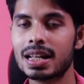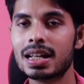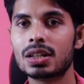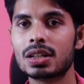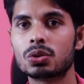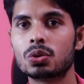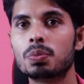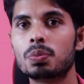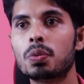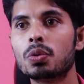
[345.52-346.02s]
তো
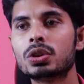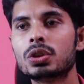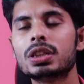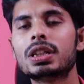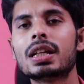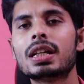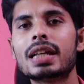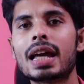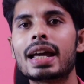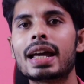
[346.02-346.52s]
প্রতিটা
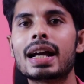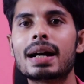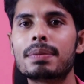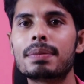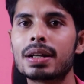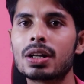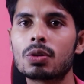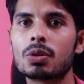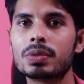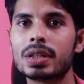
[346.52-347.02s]
জায়গা আমরা এরকম
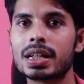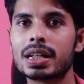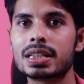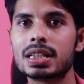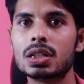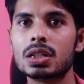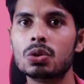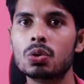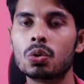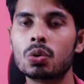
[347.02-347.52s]
দেখেছি
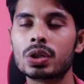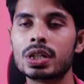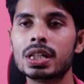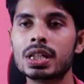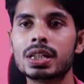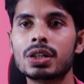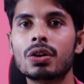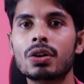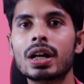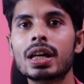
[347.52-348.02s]
লোকি কী
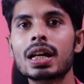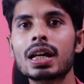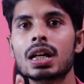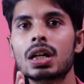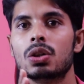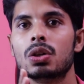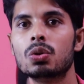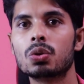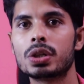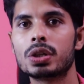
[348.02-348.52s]
হয়
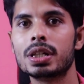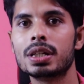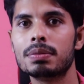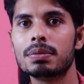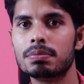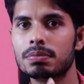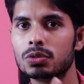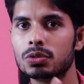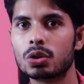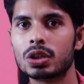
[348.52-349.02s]
লোকি দু
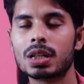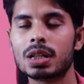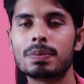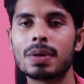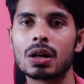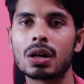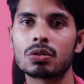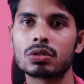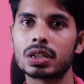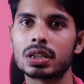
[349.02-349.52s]
হাজার
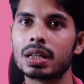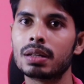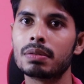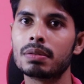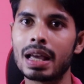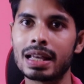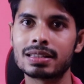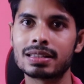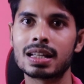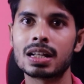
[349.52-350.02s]
বারোতে
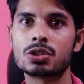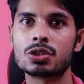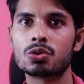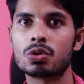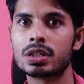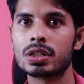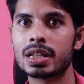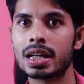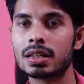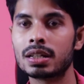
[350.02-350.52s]
অ্যাসগার্ড চলে যায়
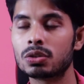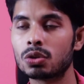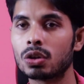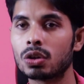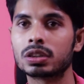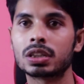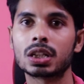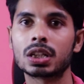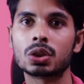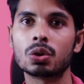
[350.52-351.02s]
থরটাকে
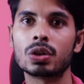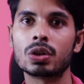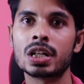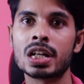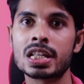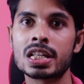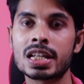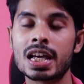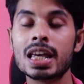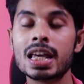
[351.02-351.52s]
ধরে নিয়ে যায়
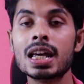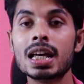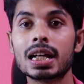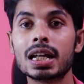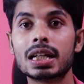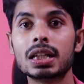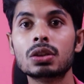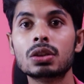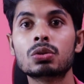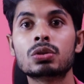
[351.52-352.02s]
কিন্তু
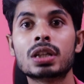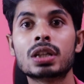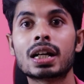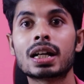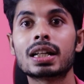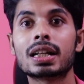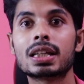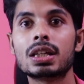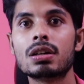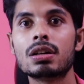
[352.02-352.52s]
সেখানে কি
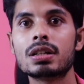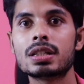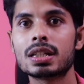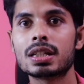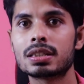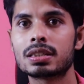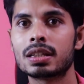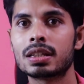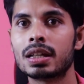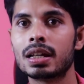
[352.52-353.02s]
হয়েছে সে
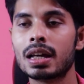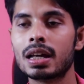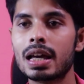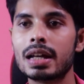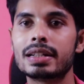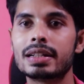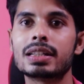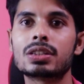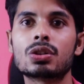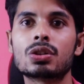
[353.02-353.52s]

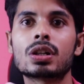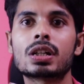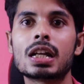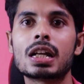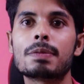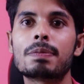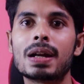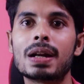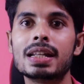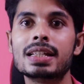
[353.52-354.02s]
টেস্টরেক নিয়ে
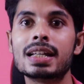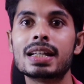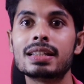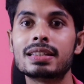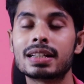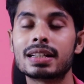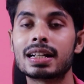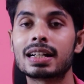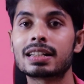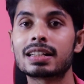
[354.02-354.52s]
পালিয়ে যায় সেখানে
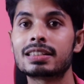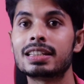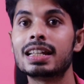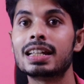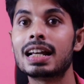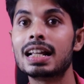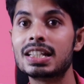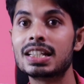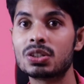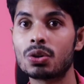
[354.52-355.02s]
একটা সিঙ্গেল
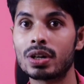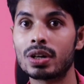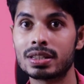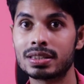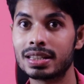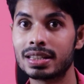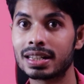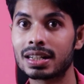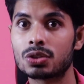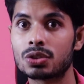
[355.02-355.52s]
চয়েস সে একটা
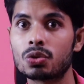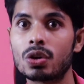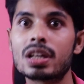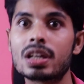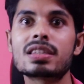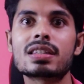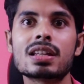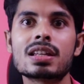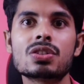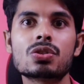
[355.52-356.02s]
চয়েস চেঞ্জ
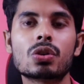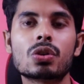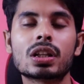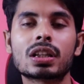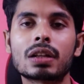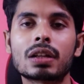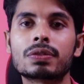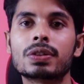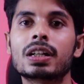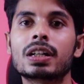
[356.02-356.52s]
করে তারপরে
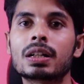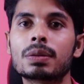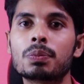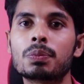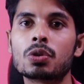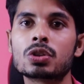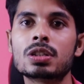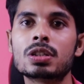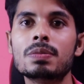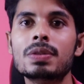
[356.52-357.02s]
একটা
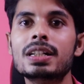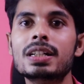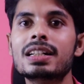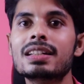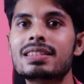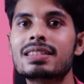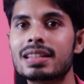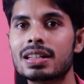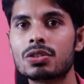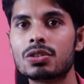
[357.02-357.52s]
পসিবিলিটিস চেঞ্জ
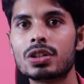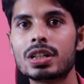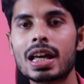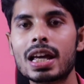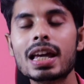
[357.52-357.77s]
হয়ে যায়